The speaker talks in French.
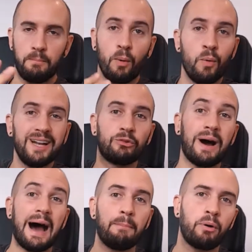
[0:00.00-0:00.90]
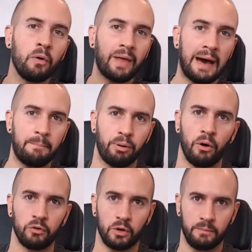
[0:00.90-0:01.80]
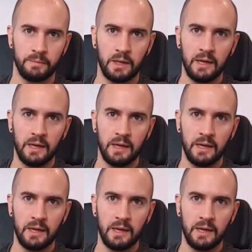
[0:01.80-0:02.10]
Pour moi, il doit apprendre à apprendre.